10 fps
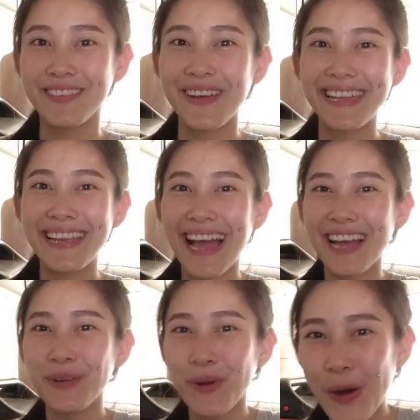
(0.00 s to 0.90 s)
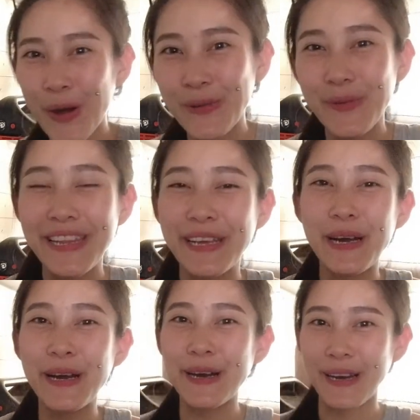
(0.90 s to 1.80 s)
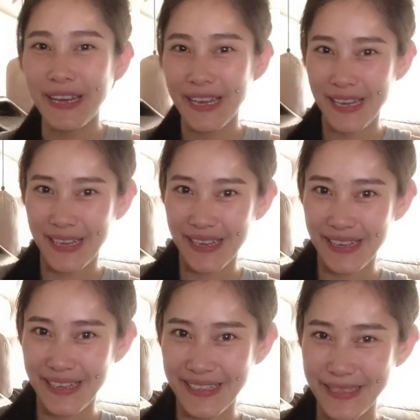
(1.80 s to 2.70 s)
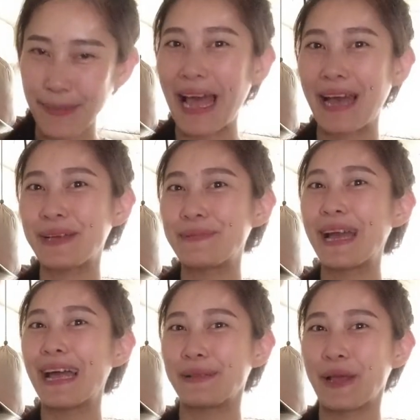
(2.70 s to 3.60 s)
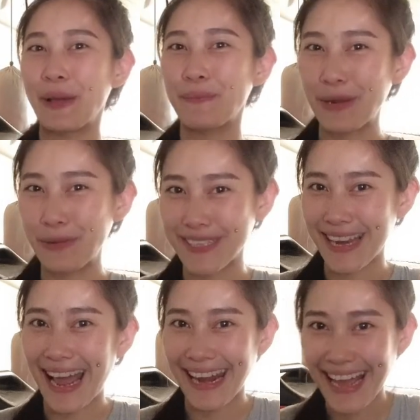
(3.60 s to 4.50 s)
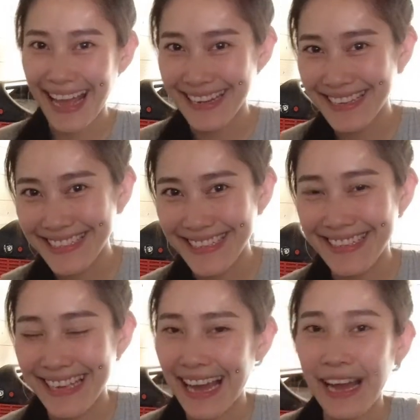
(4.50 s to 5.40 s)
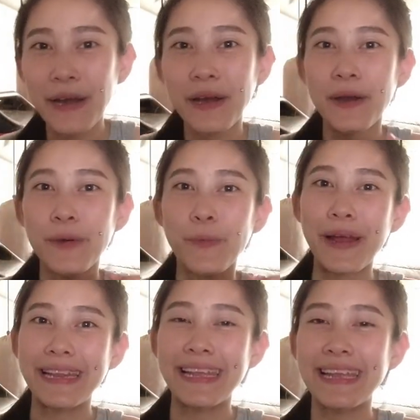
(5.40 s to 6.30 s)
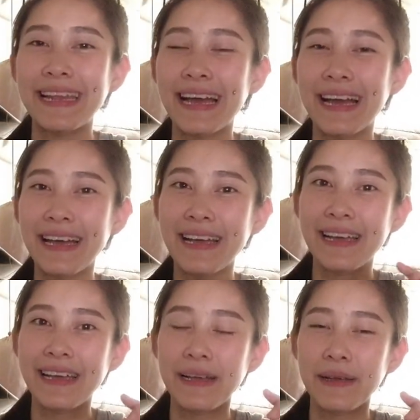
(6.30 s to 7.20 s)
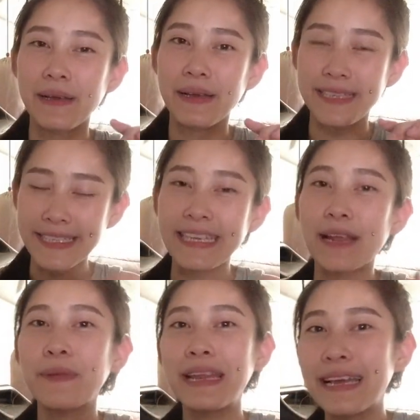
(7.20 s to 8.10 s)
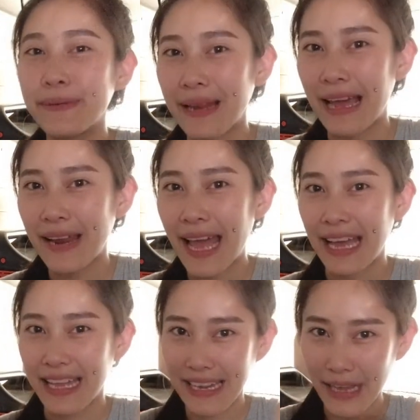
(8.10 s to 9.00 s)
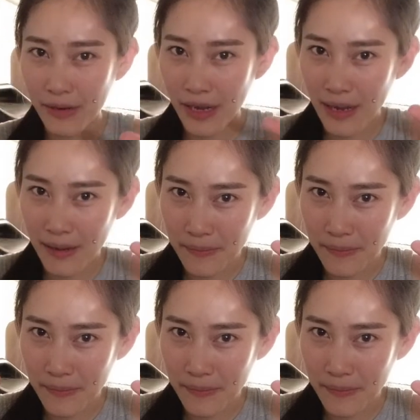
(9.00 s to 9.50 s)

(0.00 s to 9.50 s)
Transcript: วัสดีค่ะทุกคนวันนี้ก็จะพาเพื่อนๆ มาดูสถานการณ์ที่จีนนะคะ วันนี้นะคะจริง ๆ แล้วบีลืมไปแล้วแหละแล้วก็